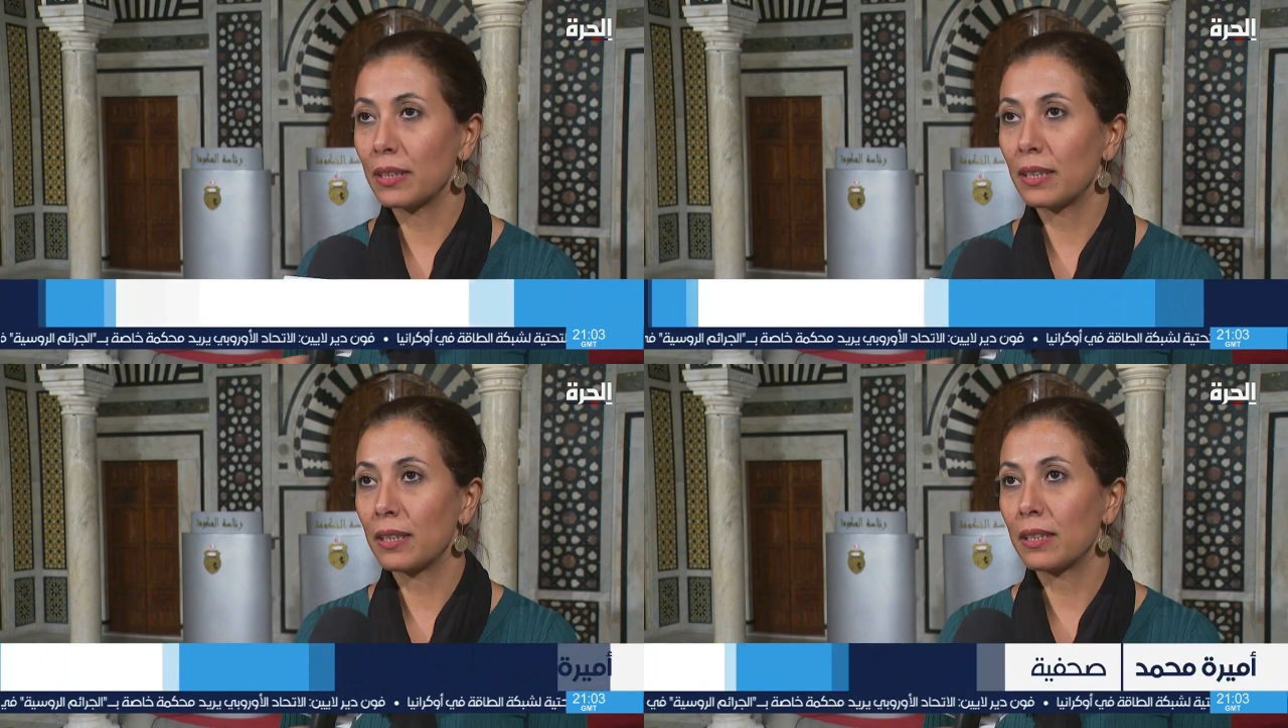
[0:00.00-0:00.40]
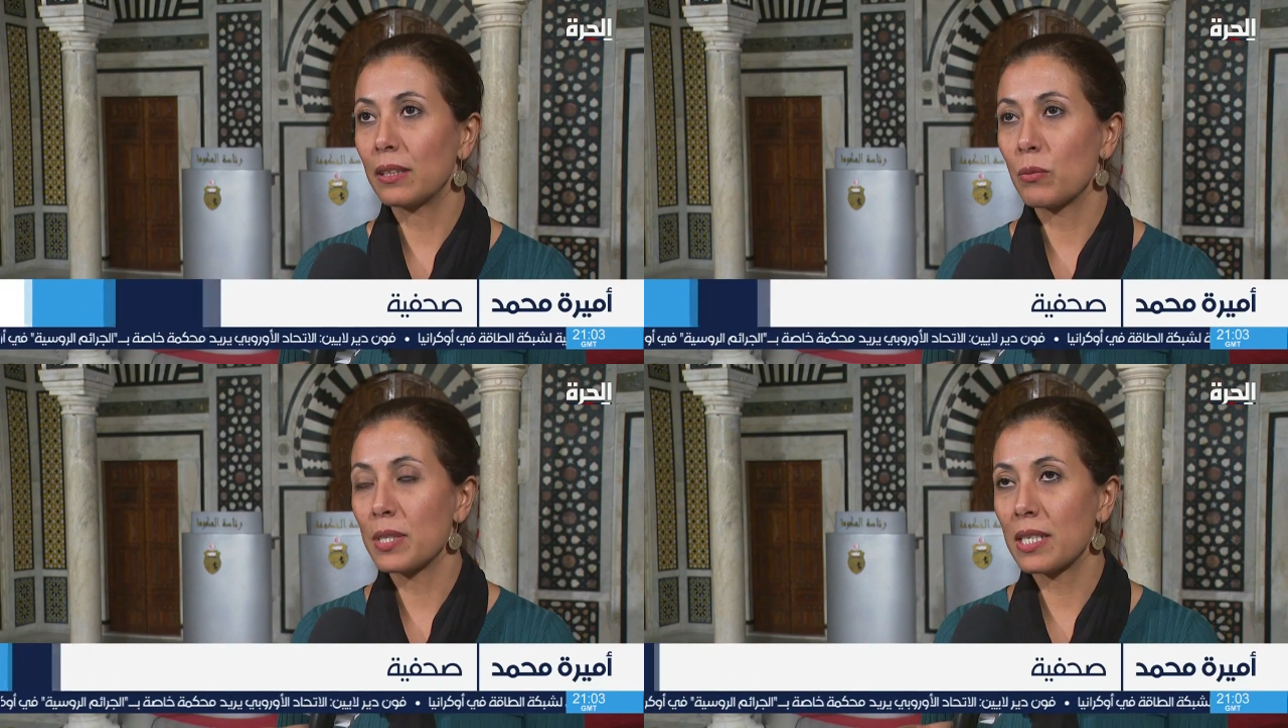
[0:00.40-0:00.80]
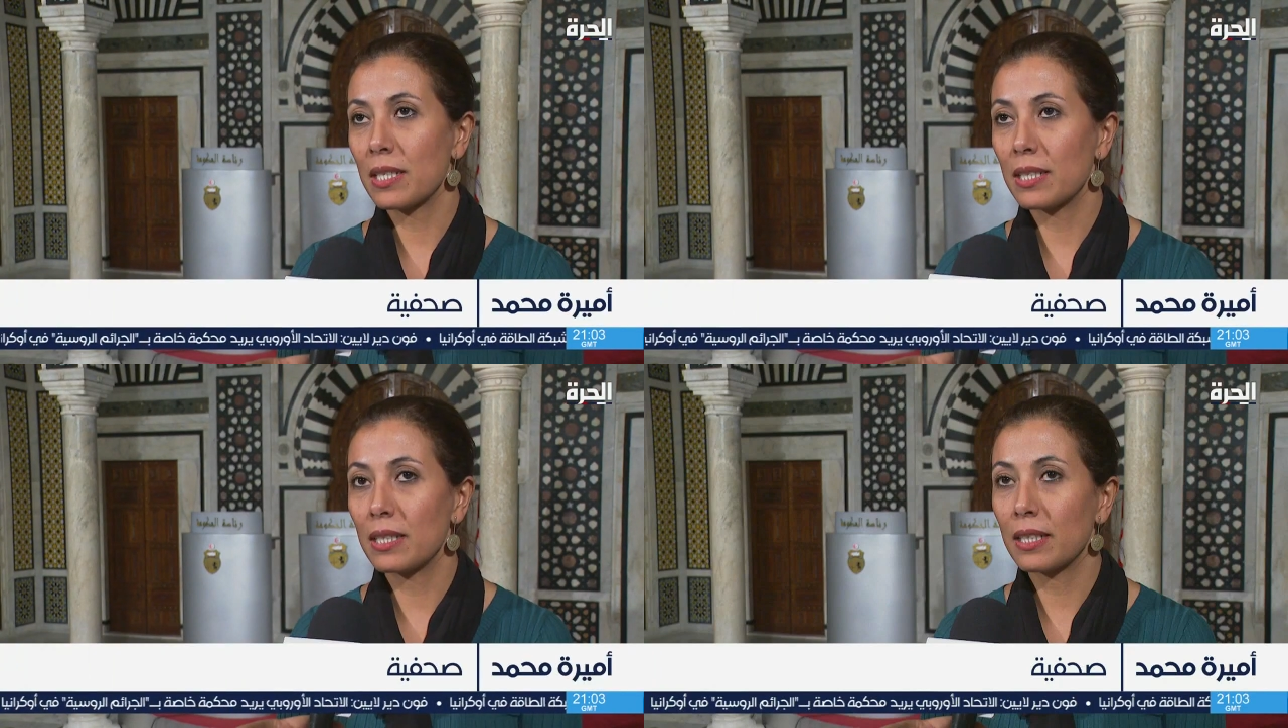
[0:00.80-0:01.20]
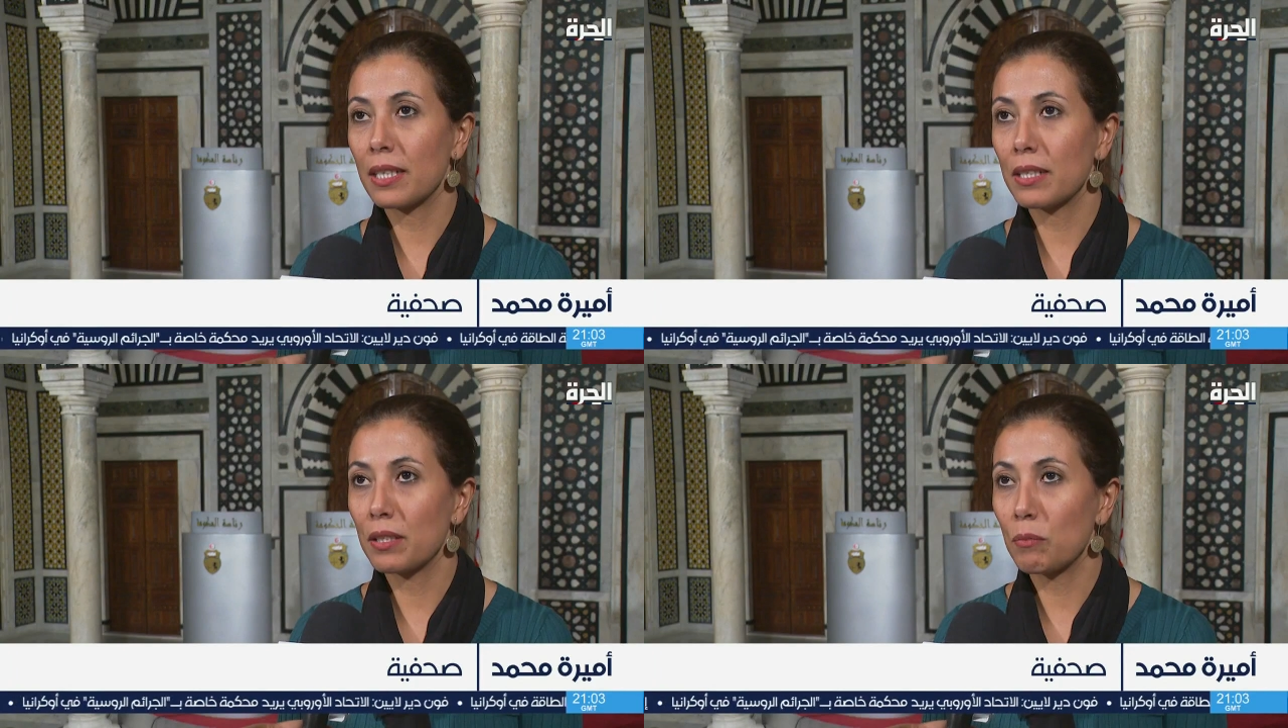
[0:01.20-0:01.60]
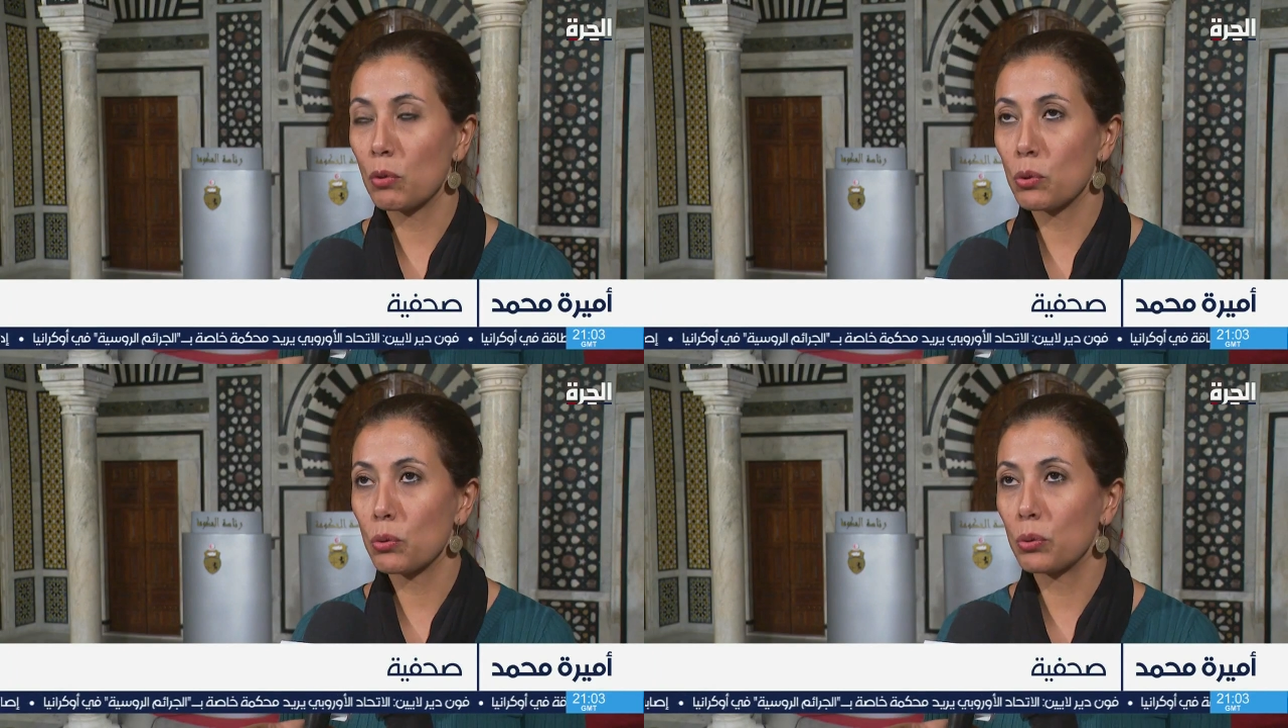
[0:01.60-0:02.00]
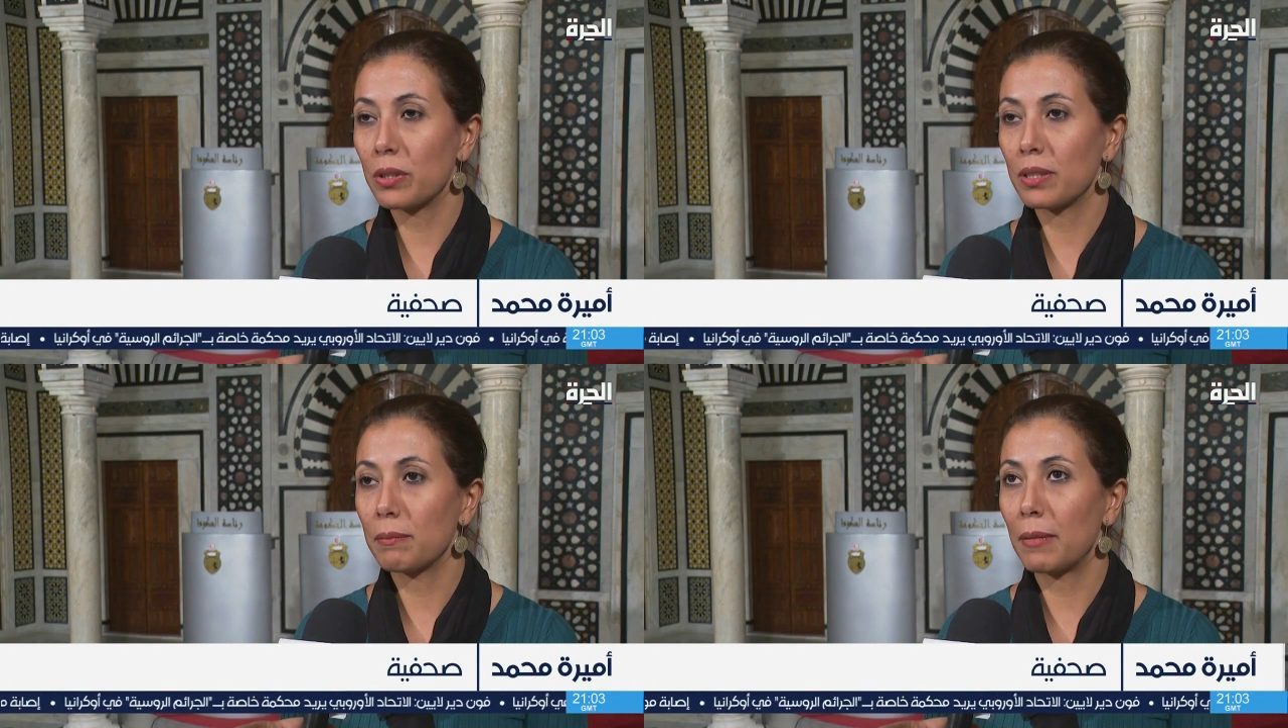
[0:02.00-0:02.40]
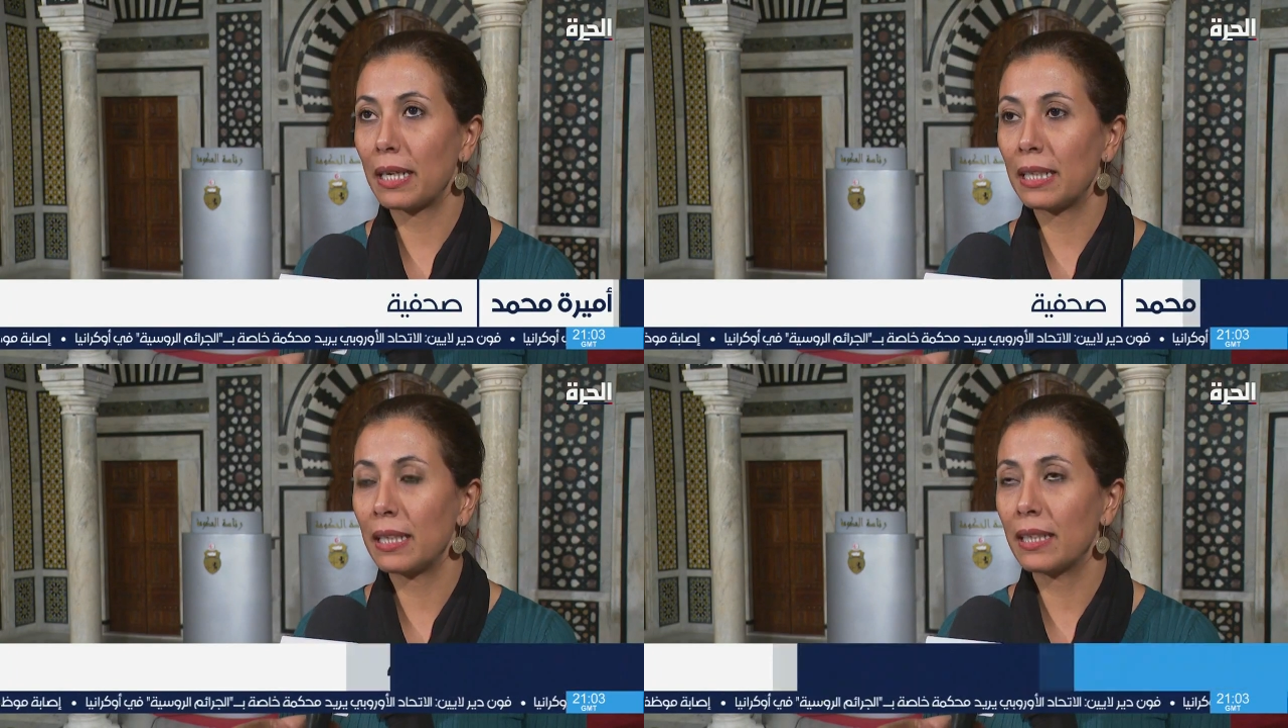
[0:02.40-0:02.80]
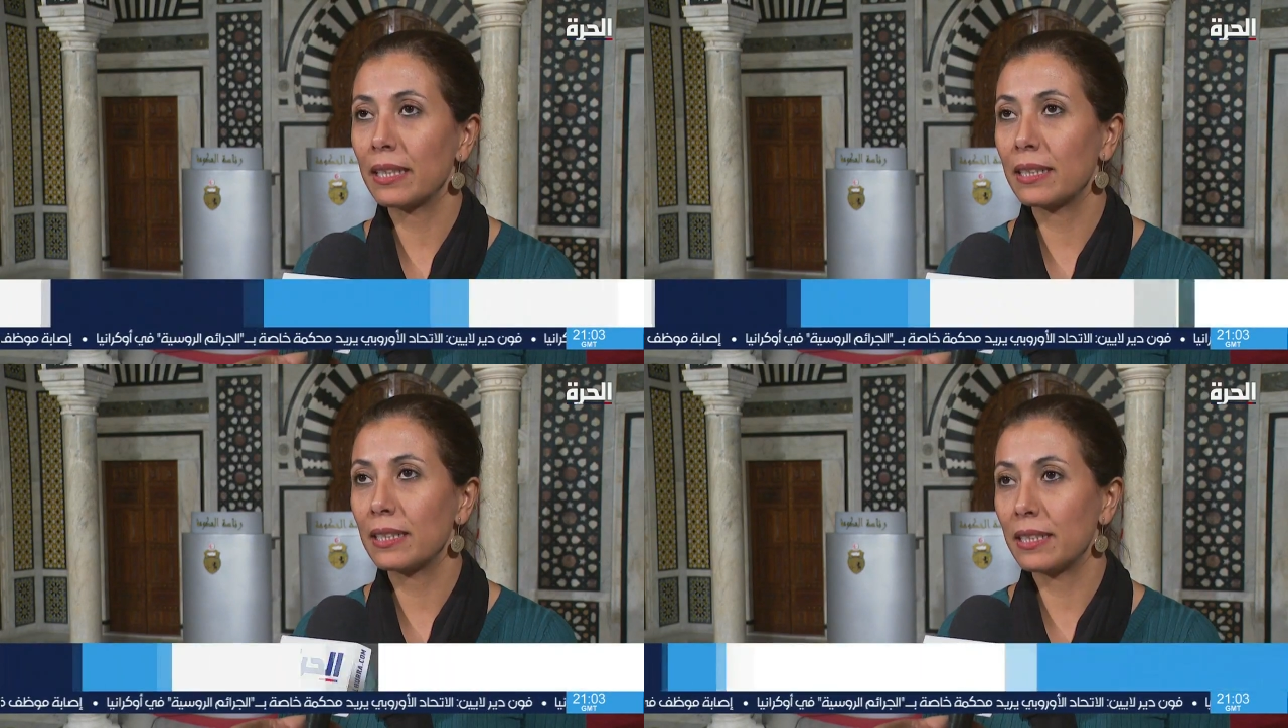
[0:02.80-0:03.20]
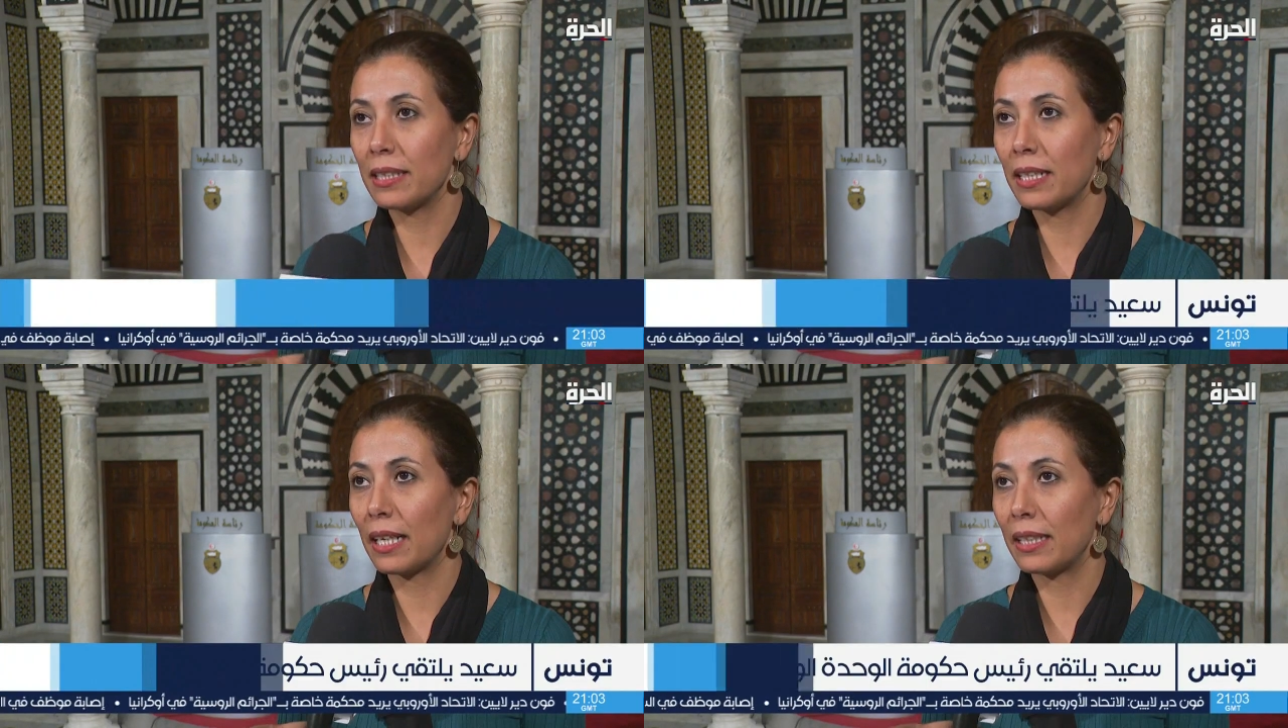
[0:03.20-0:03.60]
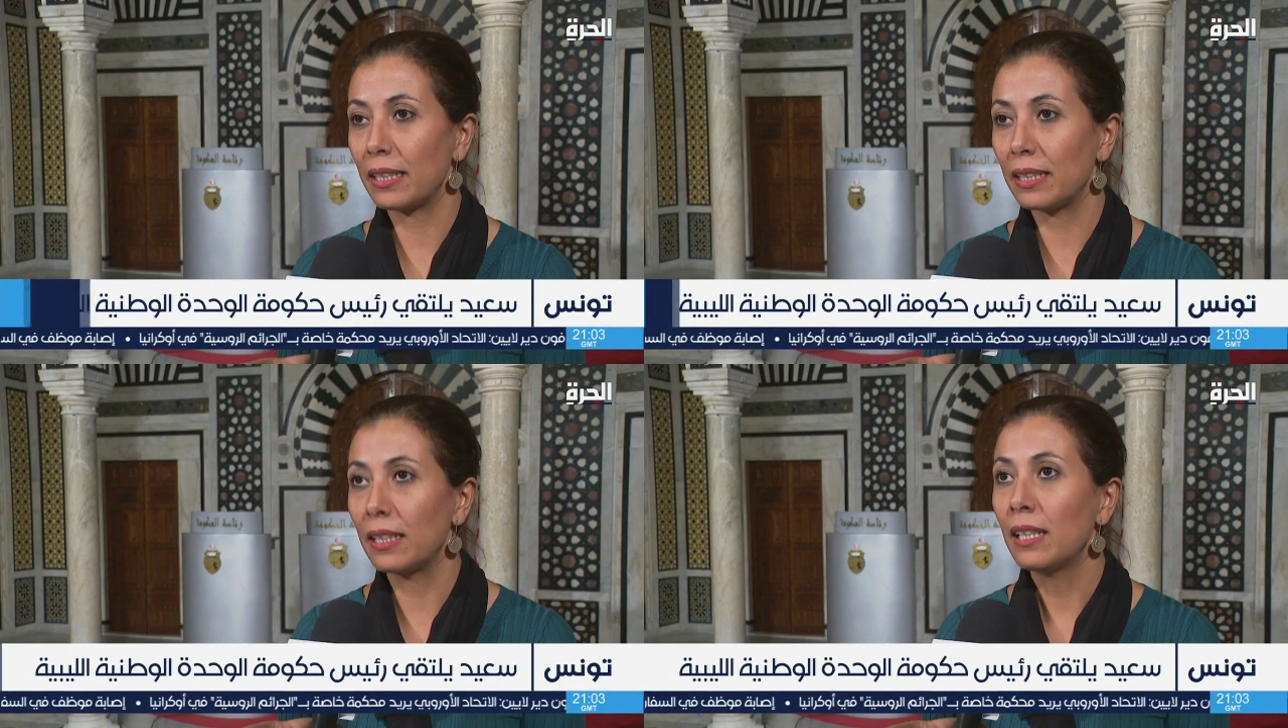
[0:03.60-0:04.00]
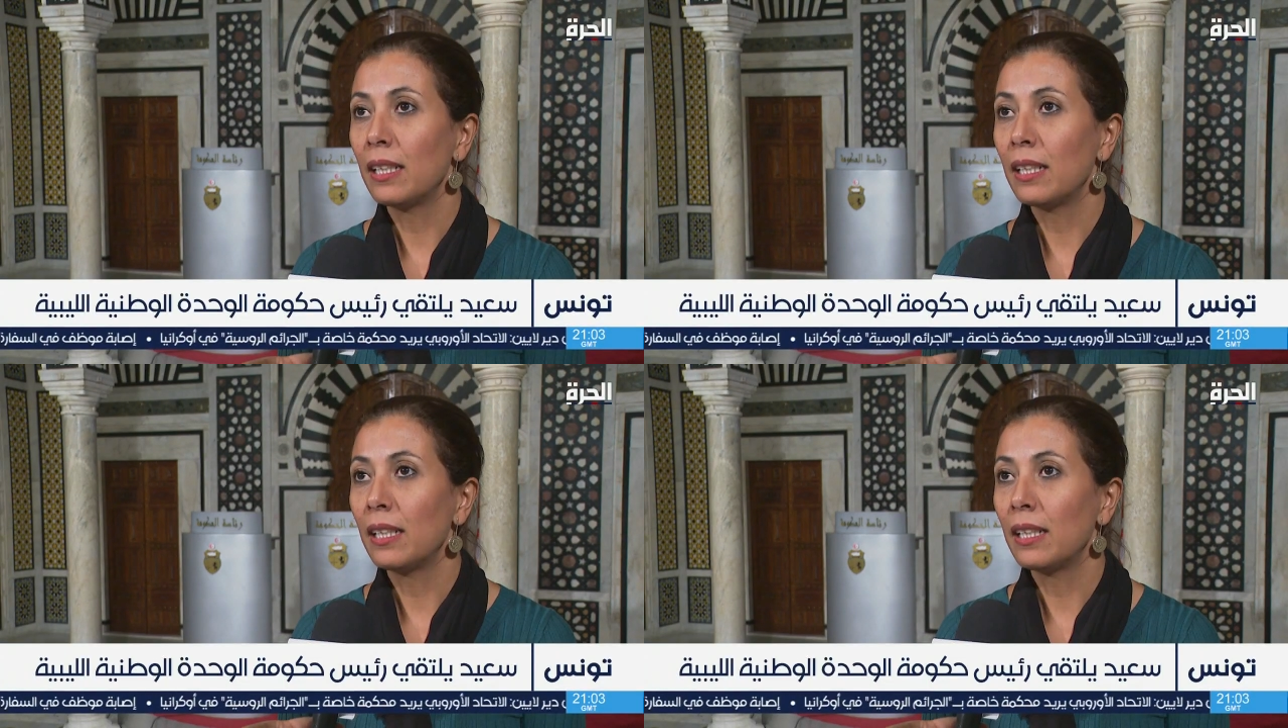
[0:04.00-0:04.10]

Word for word: الوزاري اللي كان موجود معاه هي دليل على